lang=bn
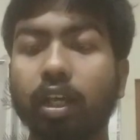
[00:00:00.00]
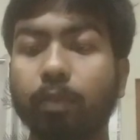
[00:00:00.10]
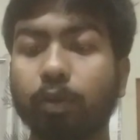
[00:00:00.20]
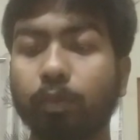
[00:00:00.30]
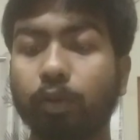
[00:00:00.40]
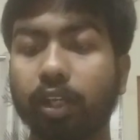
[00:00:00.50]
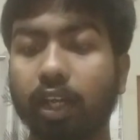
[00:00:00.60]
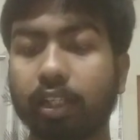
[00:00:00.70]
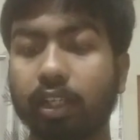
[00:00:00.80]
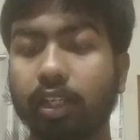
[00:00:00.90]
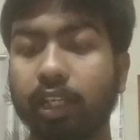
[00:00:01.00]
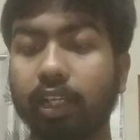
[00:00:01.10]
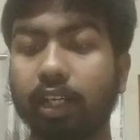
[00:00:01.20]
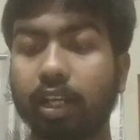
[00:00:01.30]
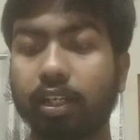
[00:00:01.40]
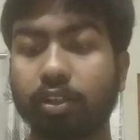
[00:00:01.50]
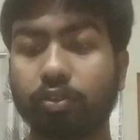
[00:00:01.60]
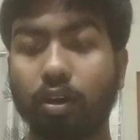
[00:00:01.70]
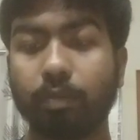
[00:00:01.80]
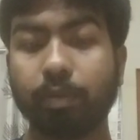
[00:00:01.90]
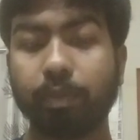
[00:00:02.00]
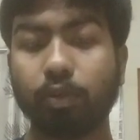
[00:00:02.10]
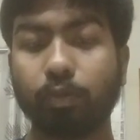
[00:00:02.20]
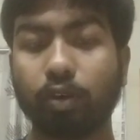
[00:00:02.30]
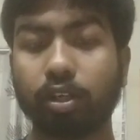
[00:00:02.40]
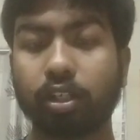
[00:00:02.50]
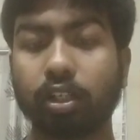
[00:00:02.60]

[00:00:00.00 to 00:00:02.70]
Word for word: এবং মহিলাদের ইংল্যান্ডের টমি বিউমন্ট